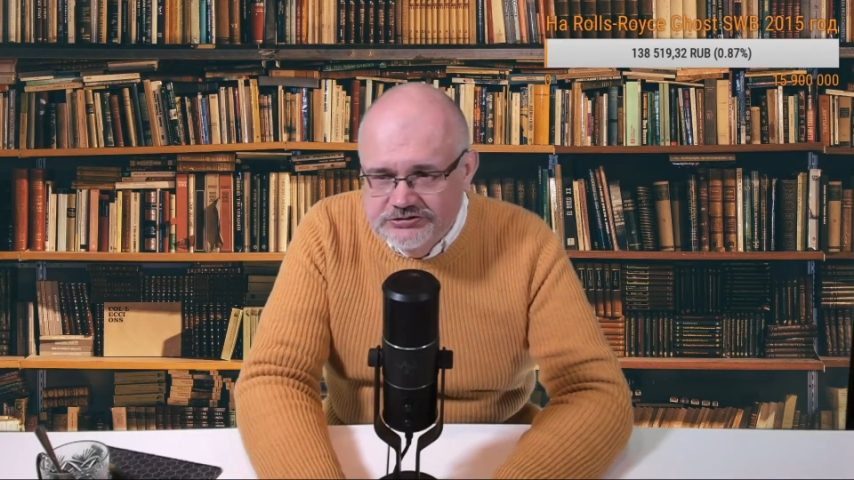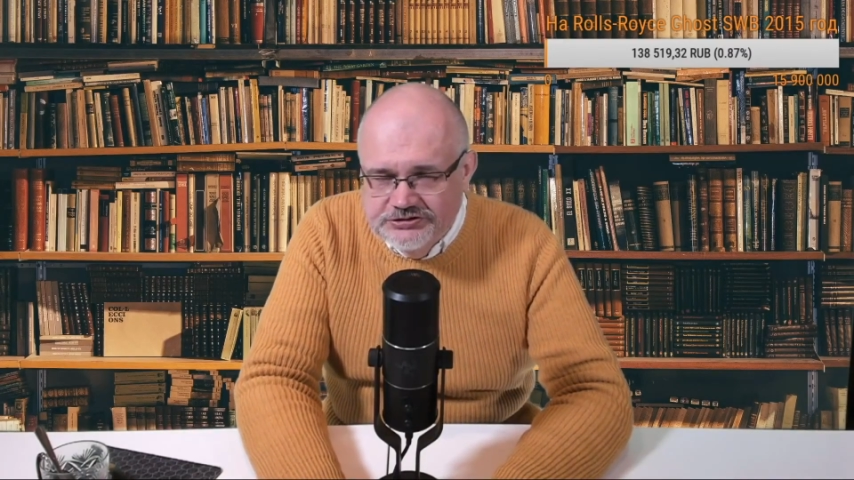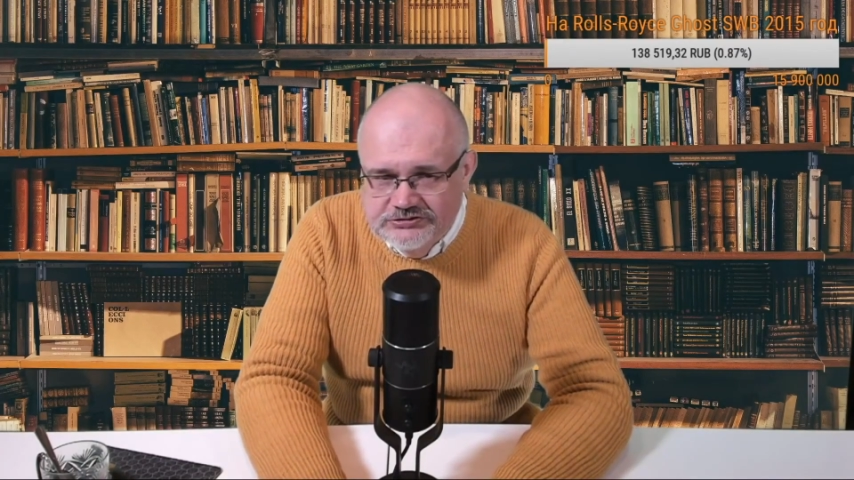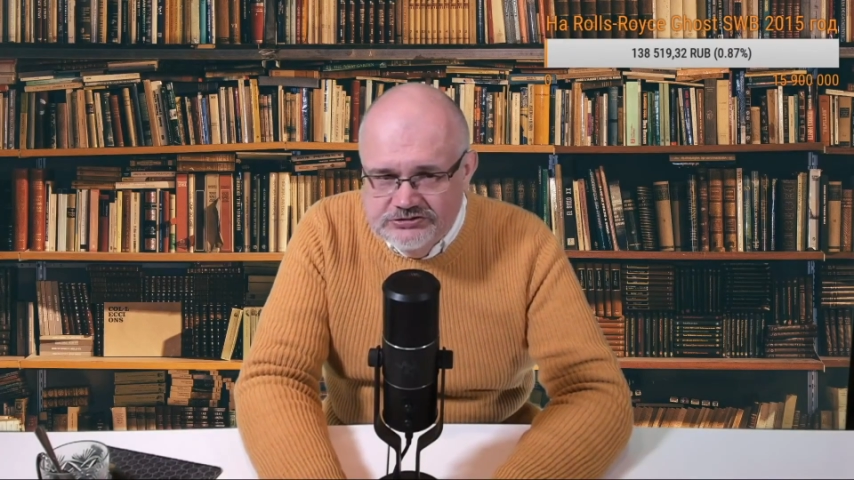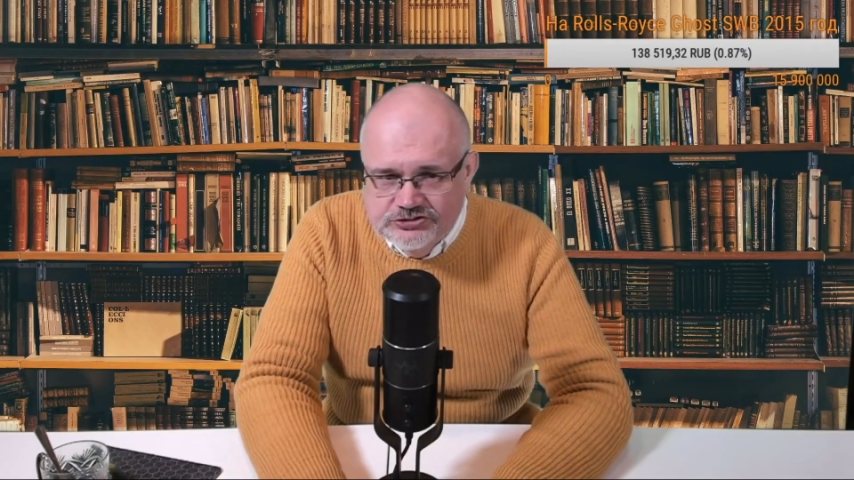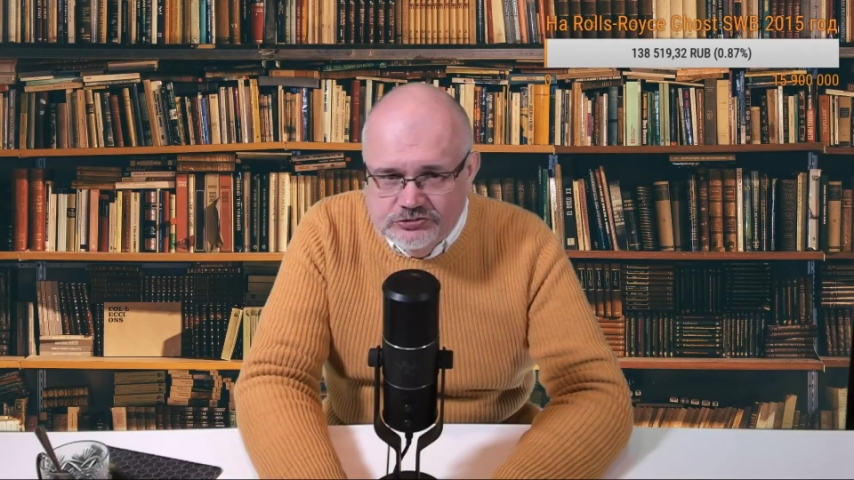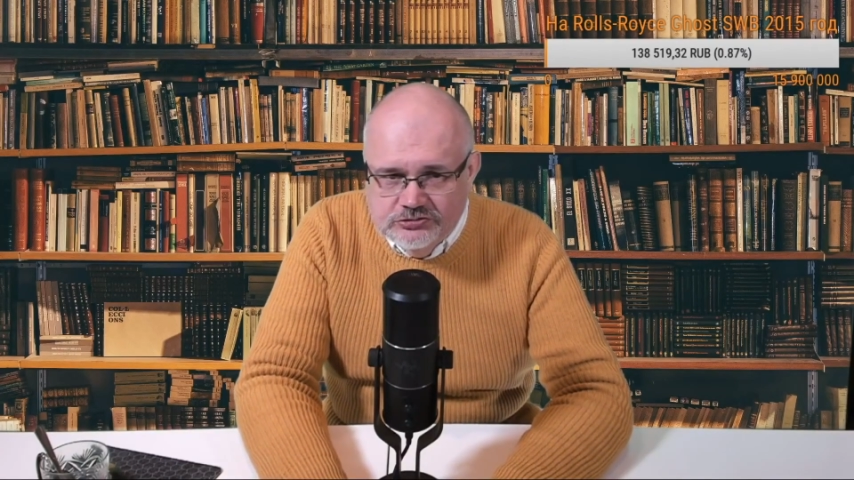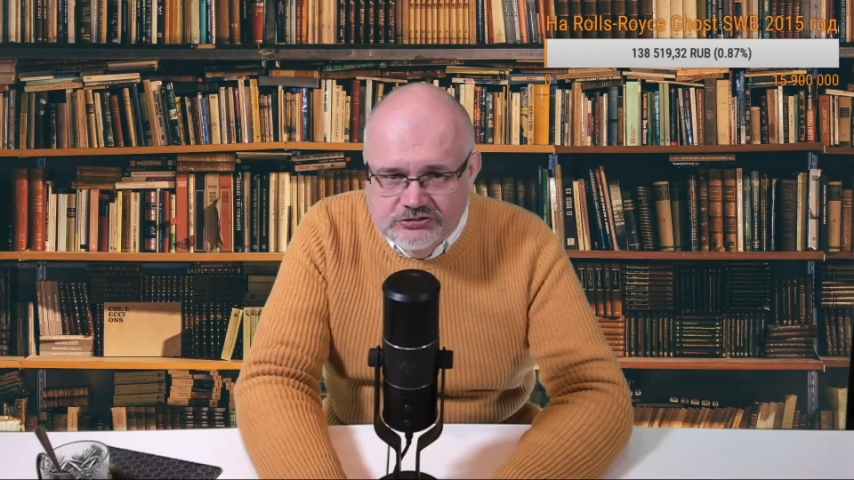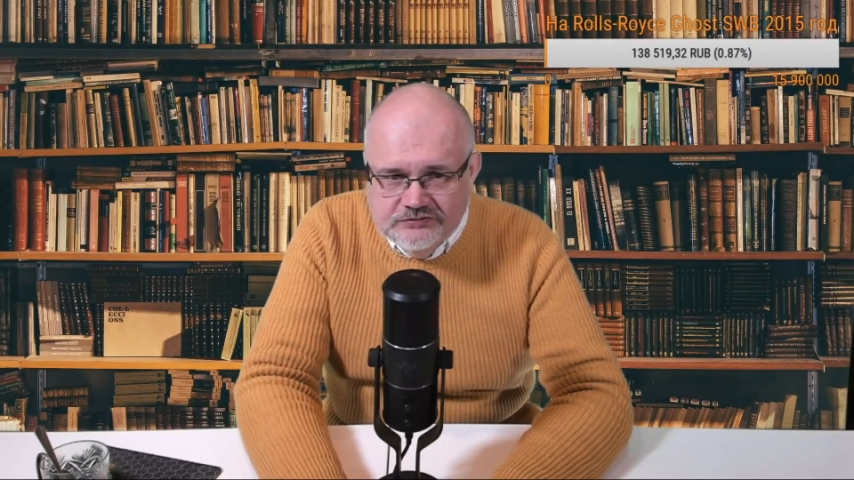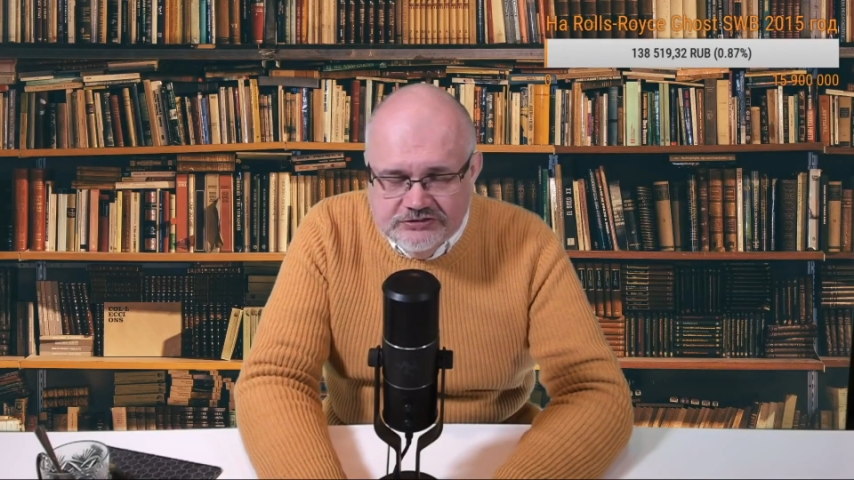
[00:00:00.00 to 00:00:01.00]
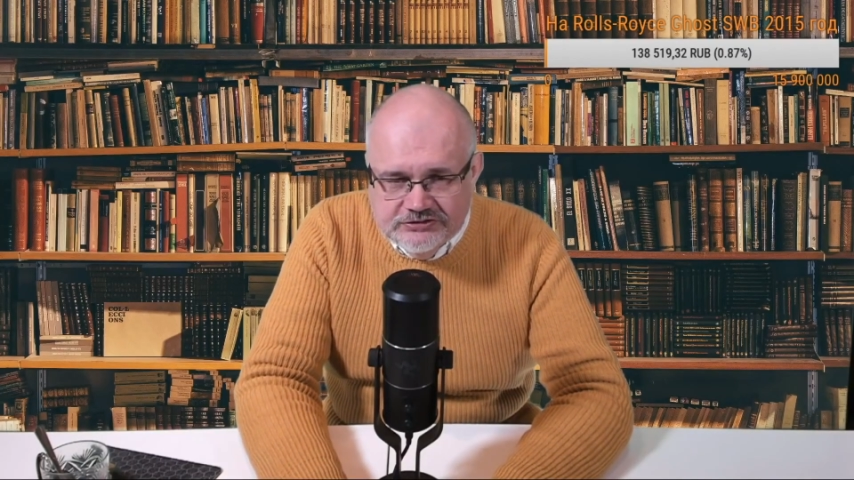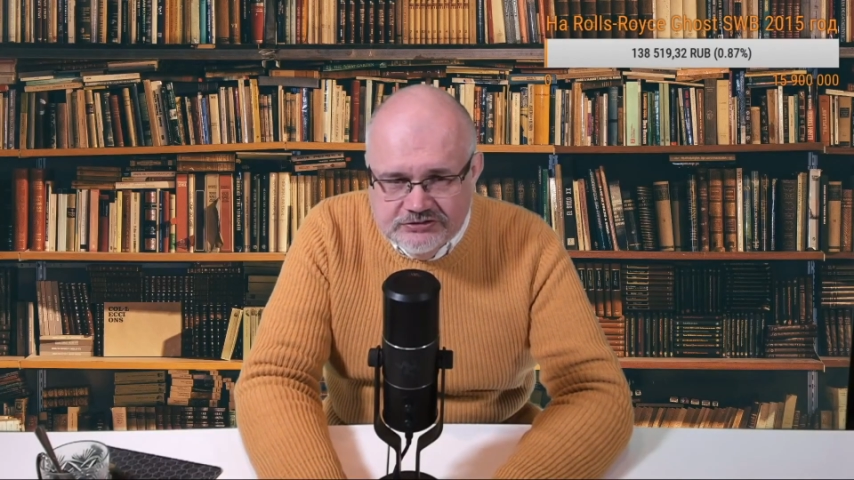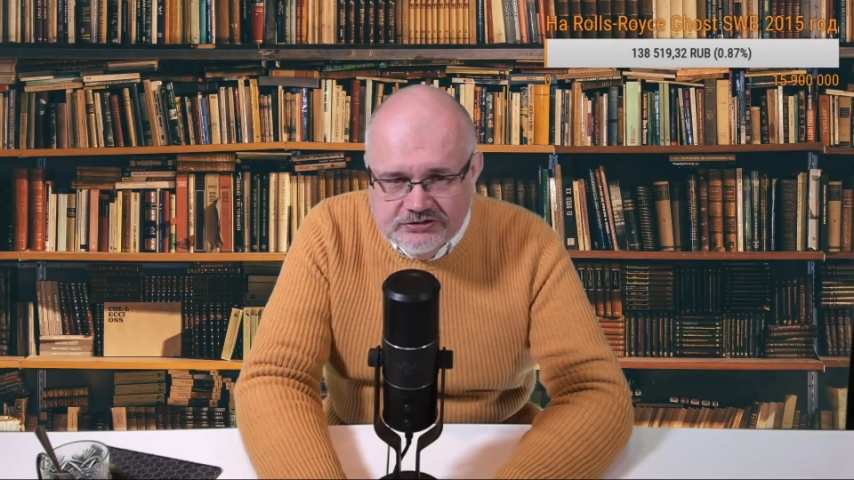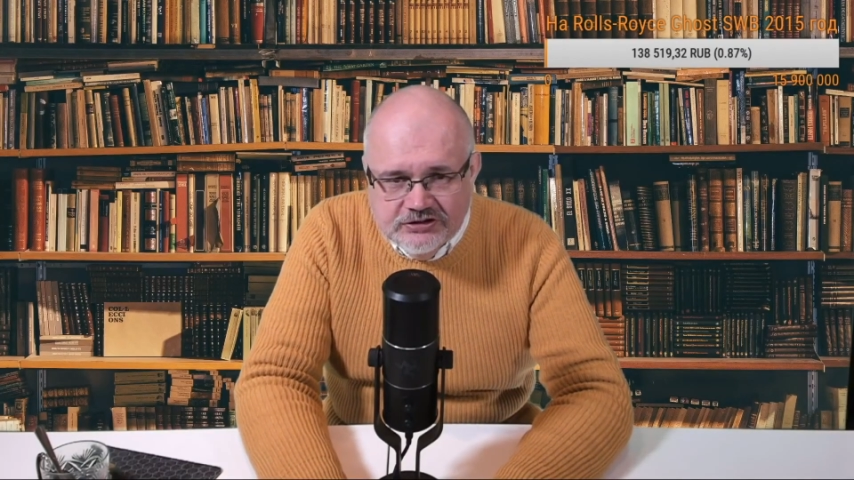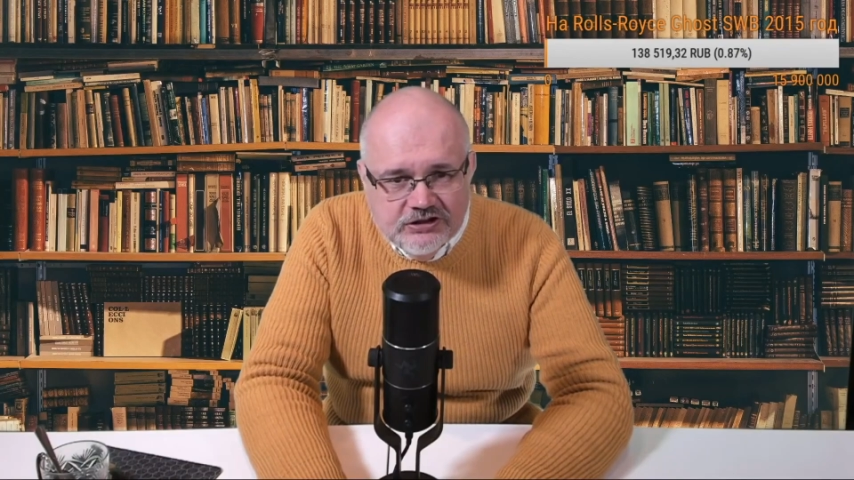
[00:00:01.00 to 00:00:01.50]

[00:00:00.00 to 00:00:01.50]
Ясно, что туда входила